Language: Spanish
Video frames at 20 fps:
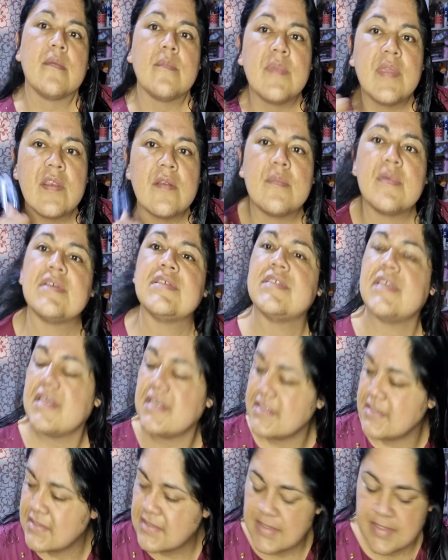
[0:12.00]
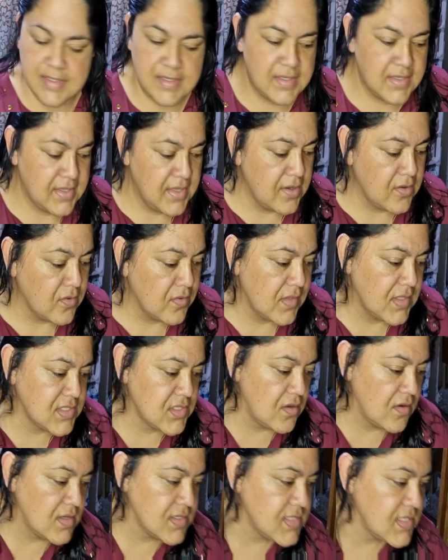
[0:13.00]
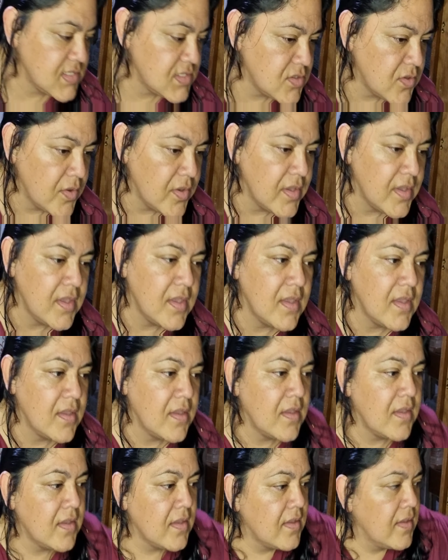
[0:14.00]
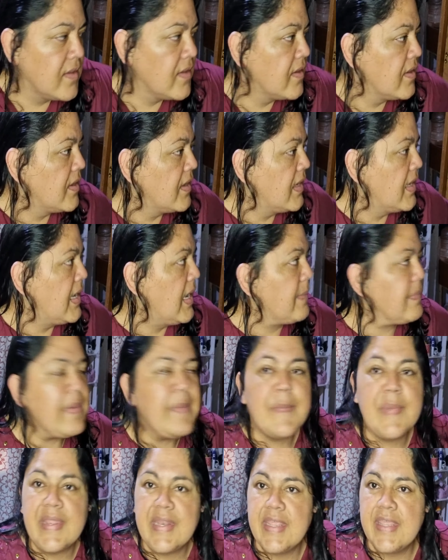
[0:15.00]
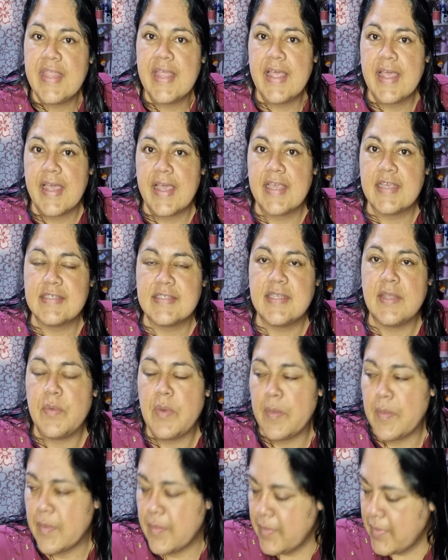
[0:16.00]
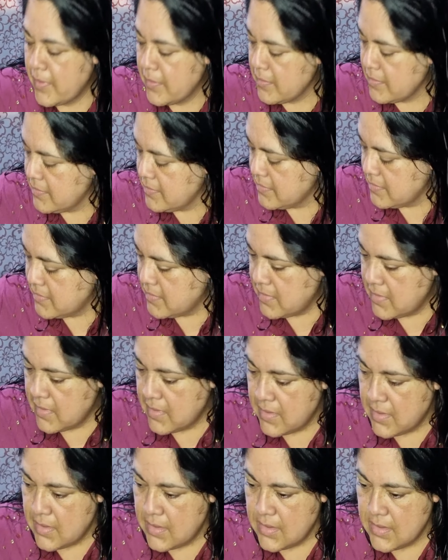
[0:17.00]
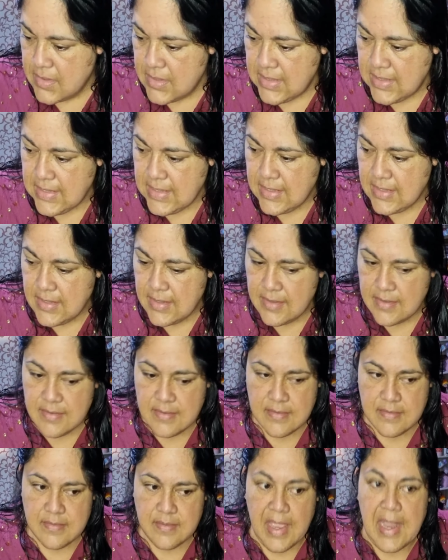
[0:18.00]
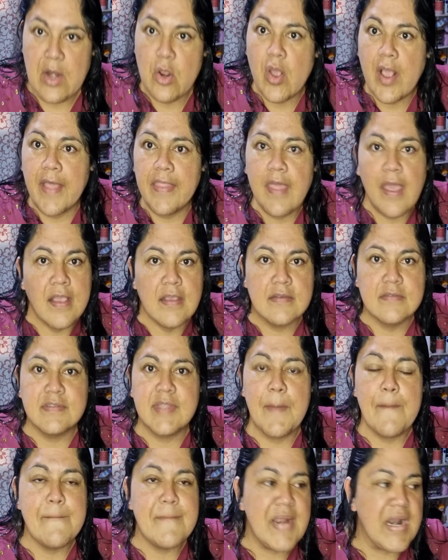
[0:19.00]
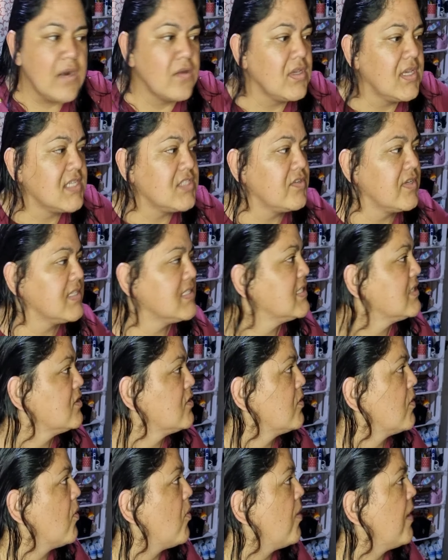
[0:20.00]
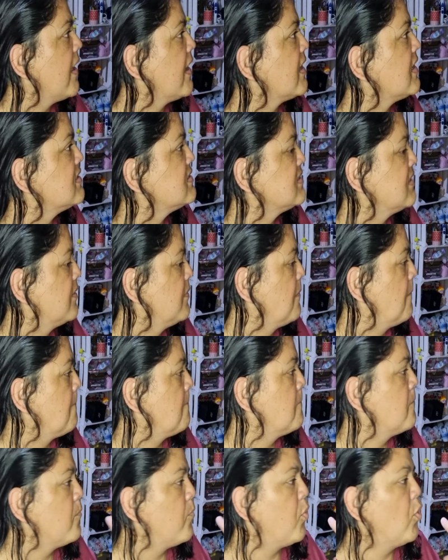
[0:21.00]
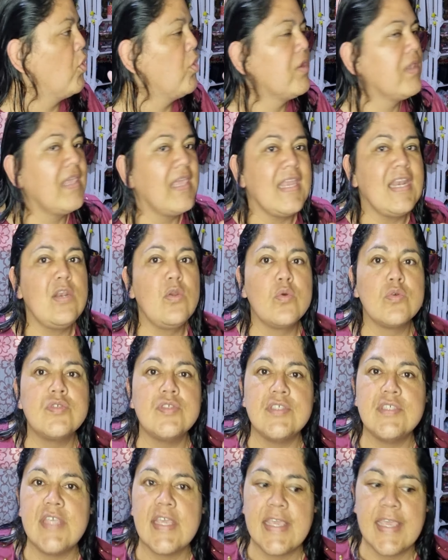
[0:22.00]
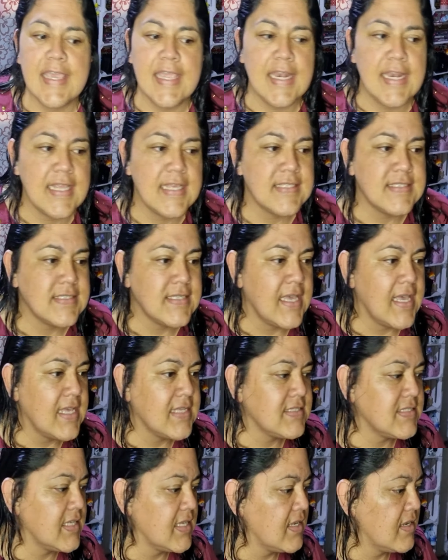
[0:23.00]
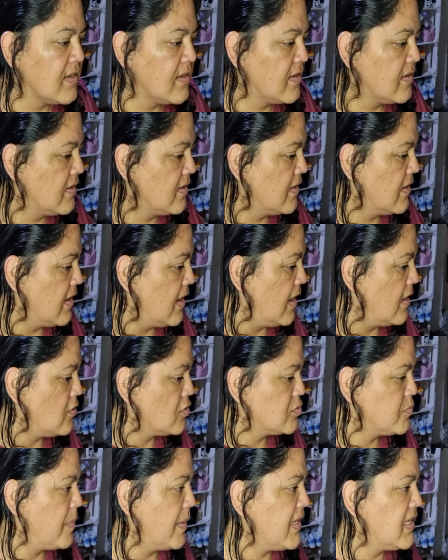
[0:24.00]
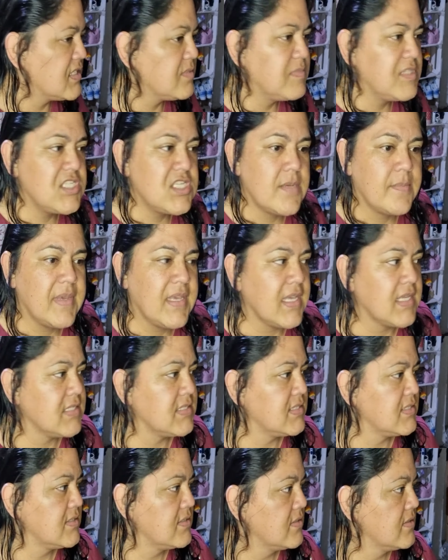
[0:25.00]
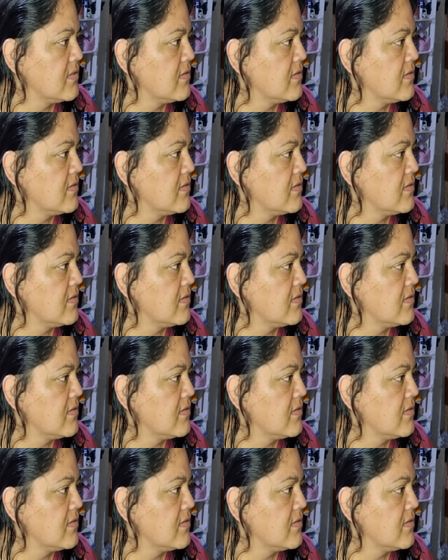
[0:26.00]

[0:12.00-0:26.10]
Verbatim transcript: Miren nomás este, en qué condiciones les doy la bienvenida a este nuevo blog. Y enojada, temprano yo estoy haciendo corajes porque no sé qué les hacen a los peines mis chamacas.